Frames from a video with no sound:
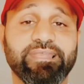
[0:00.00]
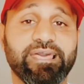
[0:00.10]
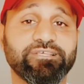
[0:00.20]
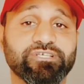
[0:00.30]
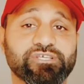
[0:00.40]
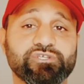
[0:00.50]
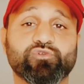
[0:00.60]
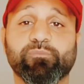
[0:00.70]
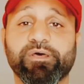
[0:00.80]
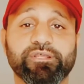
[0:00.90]
الاهلي
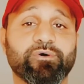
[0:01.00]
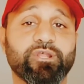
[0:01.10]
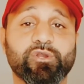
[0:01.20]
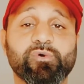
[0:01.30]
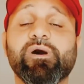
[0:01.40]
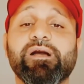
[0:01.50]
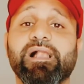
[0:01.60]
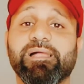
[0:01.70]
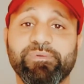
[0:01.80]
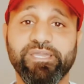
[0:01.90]
شخصيته بره ولا جوه
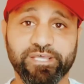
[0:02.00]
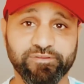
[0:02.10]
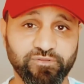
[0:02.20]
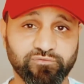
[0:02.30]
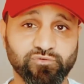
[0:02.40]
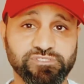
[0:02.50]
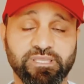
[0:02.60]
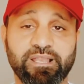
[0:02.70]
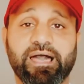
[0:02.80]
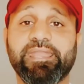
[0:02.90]
بيعرف يفوز
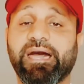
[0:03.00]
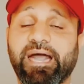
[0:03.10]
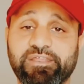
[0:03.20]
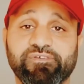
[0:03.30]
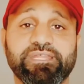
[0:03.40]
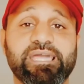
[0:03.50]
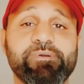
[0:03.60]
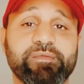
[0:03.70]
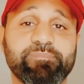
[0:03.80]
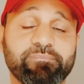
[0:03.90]
انا عارف ان
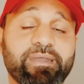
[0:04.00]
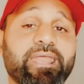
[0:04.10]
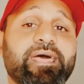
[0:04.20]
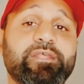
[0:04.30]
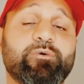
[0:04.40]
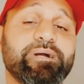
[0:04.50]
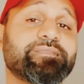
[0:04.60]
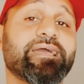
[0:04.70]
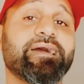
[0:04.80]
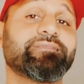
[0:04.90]
الجماهير بتبقى قلقانه
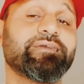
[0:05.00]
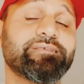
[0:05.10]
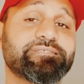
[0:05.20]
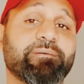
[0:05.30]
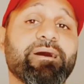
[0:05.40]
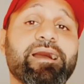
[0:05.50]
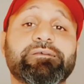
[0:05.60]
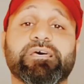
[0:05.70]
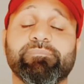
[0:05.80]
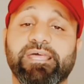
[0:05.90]
ومحتاجه تكسب
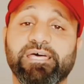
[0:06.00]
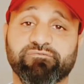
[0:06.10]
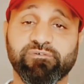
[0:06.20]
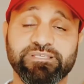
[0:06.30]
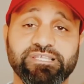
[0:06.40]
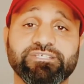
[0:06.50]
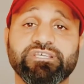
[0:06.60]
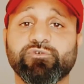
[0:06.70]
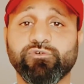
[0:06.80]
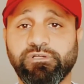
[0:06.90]
اكتر من هدف في مصر
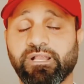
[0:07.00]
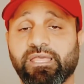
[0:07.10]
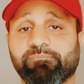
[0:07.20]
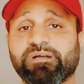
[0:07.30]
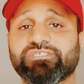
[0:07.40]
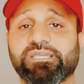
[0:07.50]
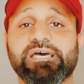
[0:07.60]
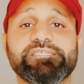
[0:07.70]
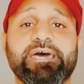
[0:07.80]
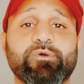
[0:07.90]
عشان تروح ماتش
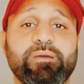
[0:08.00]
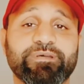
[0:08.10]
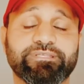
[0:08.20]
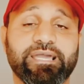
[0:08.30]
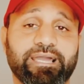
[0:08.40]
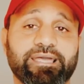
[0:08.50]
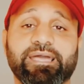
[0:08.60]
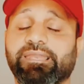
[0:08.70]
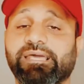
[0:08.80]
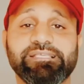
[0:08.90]
الجزائر وهي مرتاحه
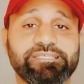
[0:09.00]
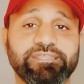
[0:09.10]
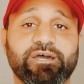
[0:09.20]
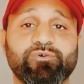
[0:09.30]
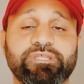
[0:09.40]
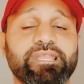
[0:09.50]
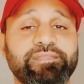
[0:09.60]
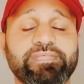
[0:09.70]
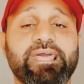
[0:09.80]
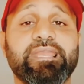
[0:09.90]
لكن صدقوني
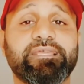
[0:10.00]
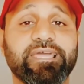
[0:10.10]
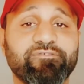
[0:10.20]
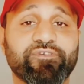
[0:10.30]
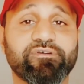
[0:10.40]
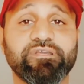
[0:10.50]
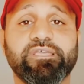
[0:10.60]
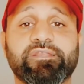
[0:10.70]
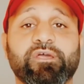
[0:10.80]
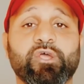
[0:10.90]
النادي الاهلي
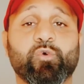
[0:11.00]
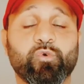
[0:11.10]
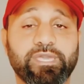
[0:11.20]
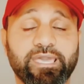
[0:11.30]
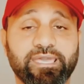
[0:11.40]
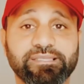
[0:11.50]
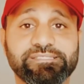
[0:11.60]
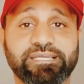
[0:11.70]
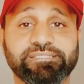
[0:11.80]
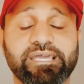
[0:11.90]
كافريقيا
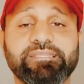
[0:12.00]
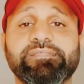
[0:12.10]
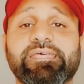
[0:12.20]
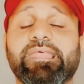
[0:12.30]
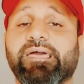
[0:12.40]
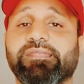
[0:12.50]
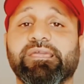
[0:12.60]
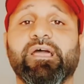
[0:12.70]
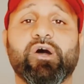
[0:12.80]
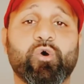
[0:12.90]
وكاستعداد النادي الاهلي
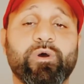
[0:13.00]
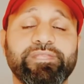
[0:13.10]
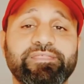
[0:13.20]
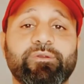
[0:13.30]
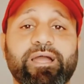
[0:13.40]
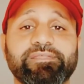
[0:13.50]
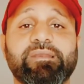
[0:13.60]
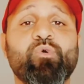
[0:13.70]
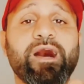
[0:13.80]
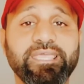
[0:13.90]
هو النادي الوحيد
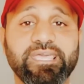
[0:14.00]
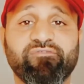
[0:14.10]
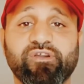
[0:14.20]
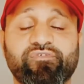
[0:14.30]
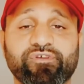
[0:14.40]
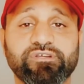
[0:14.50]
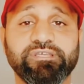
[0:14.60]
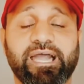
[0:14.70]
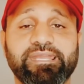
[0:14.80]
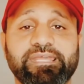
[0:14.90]
المهيئ في
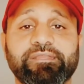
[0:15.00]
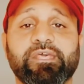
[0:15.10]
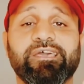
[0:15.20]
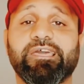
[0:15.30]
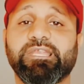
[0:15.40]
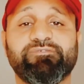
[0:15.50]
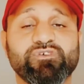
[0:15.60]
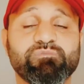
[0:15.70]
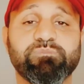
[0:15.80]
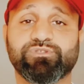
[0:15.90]
افريقيا حاليا اللي
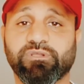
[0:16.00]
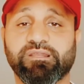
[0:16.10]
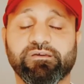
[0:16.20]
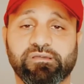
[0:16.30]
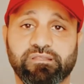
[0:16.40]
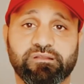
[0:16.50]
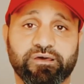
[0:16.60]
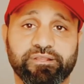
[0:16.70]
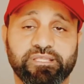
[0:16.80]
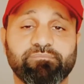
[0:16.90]
يفوز بالبطوله
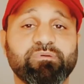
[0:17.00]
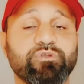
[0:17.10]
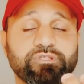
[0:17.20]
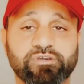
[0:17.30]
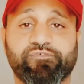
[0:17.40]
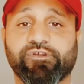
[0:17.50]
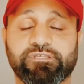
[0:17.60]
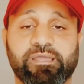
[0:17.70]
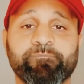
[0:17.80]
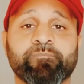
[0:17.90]
القاريه ببطوله
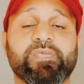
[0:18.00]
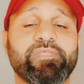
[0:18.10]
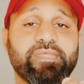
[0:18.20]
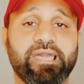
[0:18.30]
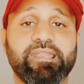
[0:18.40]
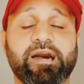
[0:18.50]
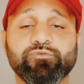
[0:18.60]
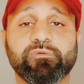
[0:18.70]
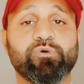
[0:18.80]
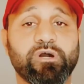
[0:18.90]
افريقيا النادي الاهلي
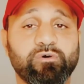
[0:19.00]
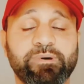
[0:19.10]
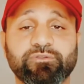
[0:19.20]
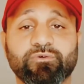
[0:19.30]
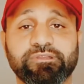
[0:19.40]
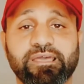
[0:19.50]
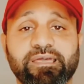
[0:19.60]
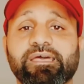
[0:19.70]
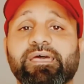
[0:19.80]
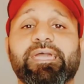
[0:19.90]
عنده المقومات
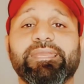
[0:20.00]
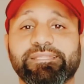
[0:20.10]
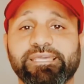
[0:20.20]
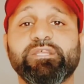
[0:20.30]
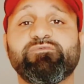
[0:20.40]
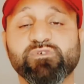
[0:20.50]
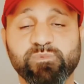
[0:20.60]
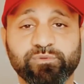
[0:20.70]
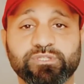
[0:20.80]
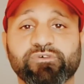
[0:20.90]
قلتها اللي تخليه يفوز
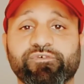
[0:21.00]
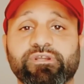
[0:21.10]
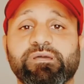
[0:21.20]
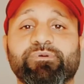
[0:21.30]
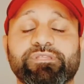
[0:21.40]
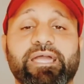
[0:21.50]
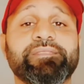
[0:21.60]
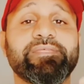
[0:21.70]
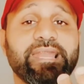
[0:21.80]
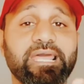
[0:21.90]
ببطوله افريقيا مرتاح
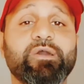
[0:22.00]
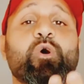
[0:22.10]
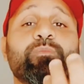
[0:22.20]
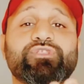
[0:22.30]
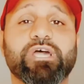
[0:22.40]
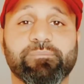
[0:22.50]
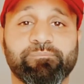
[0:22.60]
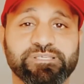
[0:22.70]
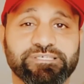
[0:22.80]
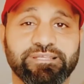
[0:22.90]
النادي الاهلي هو منتخب
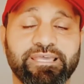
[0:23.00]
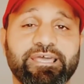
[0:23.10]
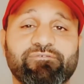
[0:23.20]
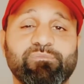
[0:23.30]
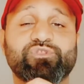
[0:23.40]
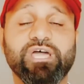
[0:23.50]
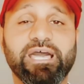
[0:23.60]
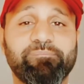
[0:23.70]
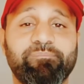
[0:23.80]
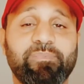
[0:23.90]
مصر
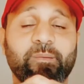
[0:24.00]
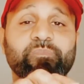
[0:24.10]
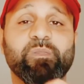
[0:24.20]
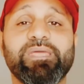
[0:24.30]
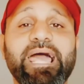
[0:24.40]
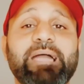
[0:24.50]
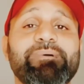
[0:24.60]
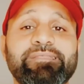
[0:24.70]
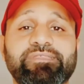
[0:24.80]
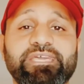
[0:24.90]
فمنتخب
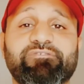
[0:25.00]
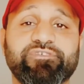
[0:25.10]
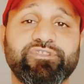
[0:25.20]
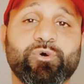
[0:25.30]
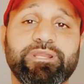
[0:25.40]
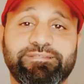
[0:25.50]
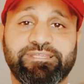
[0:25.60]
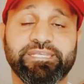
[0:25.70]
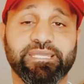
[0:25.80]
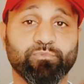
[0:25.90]
بيلعب انديه في الدول
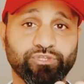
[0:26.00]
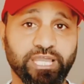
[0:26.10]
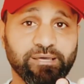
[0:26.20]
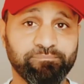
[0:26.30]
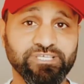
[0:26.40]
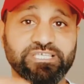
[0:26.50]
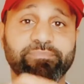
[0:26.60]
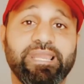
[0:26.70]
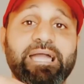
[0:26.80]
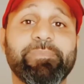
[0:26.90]
الثانيه منتخب مصر
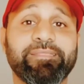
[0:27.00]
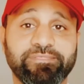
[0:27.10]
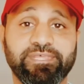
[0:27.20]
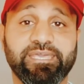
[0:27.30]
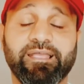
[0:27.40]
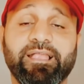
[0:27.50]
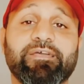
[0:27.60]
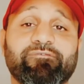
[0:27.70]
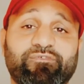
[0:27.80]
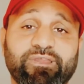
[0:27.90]
بيلعب انديه
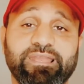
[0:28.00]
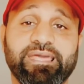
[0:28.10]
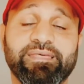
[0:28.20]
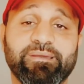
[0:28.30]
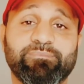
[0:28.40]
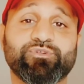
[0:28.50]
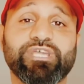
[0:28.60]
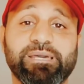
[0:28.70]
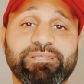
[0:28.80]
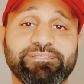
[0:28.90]
في
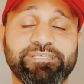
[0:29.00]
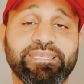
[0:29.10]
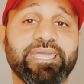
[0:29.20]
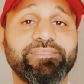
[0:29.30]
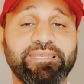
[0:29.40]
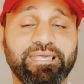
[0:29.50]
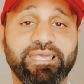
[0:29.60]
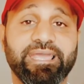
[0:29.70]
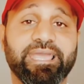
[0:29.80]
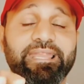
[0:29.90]
المنتخبات الثانيه لان
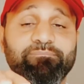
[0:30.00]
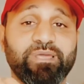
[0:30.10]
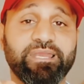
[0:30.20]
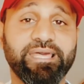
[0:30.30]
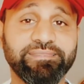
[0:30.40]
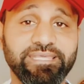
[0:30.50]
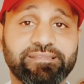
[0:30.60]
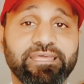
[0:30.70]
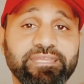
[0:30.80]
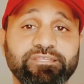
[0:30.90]
الانديه
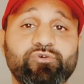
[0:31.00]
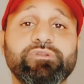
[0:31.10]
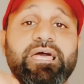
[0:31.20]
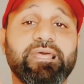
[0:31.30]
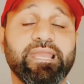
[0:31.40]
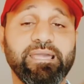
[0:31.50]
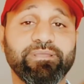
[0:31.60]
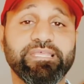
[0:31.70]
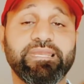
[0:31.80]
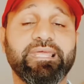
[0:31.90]
الثانيه دي كلها
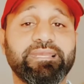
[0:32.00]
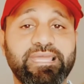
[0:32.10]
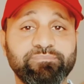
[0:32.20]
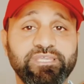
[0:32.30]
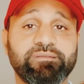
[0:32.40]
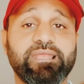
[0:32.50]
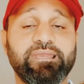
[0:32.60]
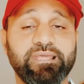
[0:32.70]
لعيبتها الجامدين